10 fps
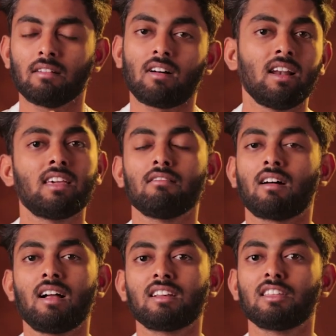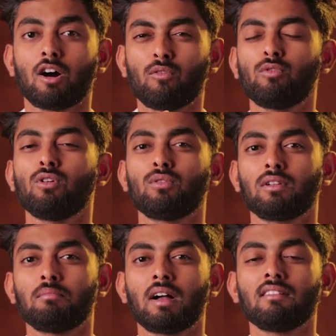என் வாழ்க்கையை வாழ்கிறதுக்கு அவ்வளோ
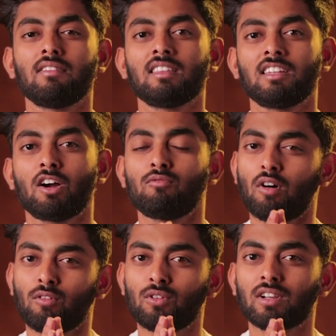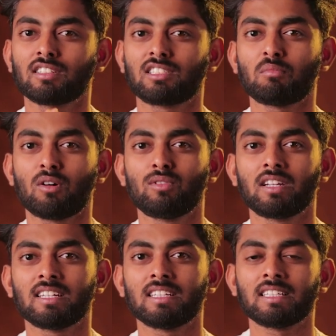ஒரு மனவேதனையாகவும் அவ்வளோ ஒரு கஷ்டமாகவும்
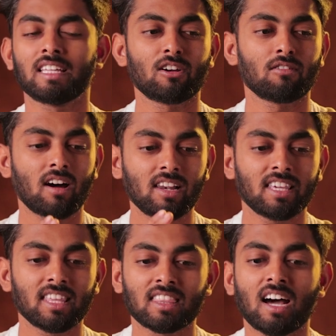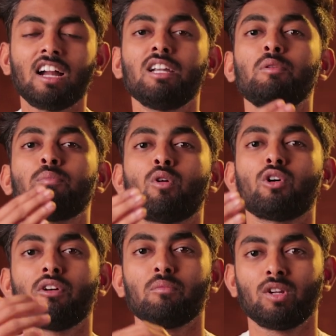இருக்குது என்னோடய வாழ்க்கையை தாண்டி இப்படி
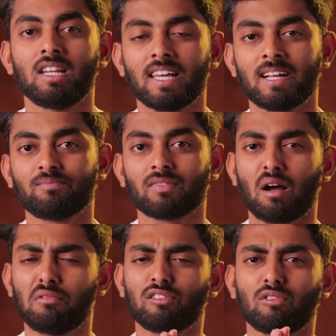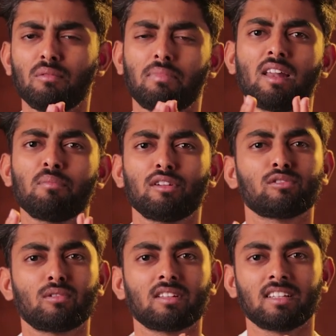போகவே முடியல அப்படின்னு சொல்லி பல
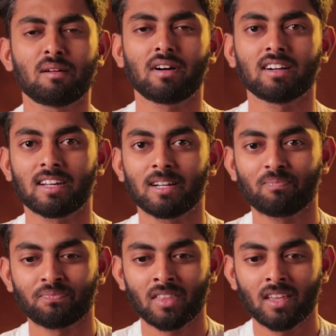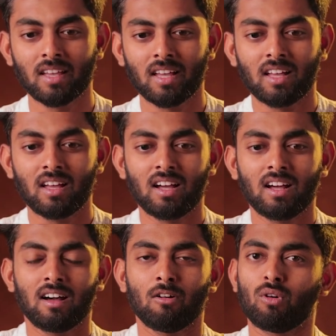பேர் சொல்கிறத நான் பார்க்குறேன்
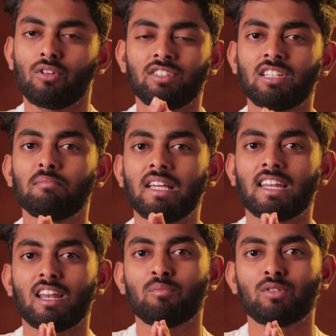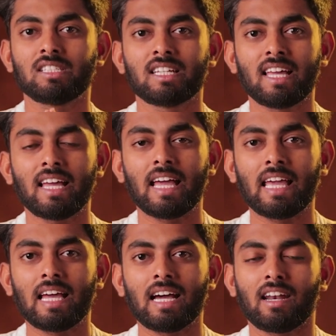ஒரு விஷயம் நீங்கள் நல்லா புரிஞ்சுங்க
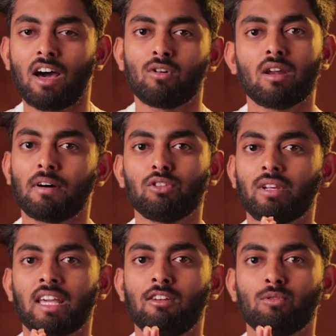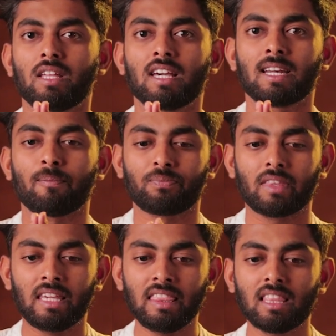நான் உங்களை பார்த்து ஒரு கேள்வி ஒன்று கேட்குறேன்
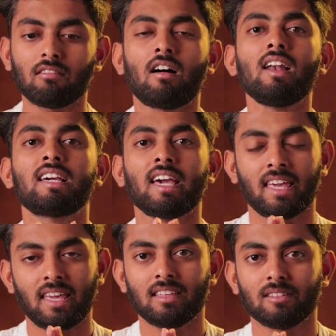இந்த வாழ்க்கையை